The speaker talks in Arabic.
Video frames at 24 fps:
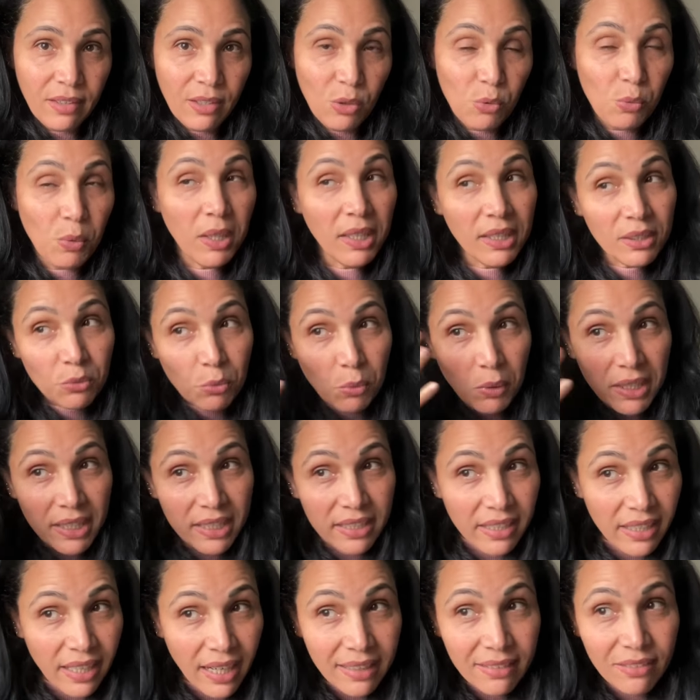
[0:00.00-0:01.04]
الواحد هو اللي
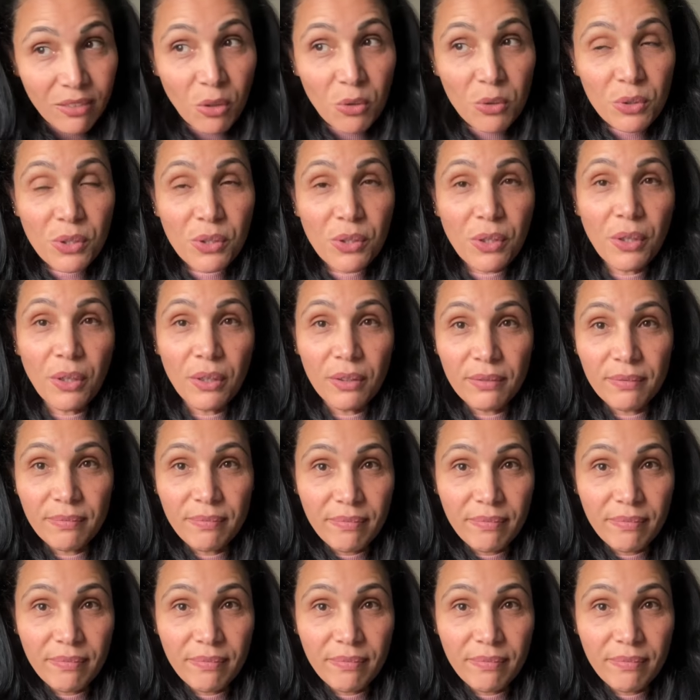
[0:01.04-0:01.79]
يدير اتونسيون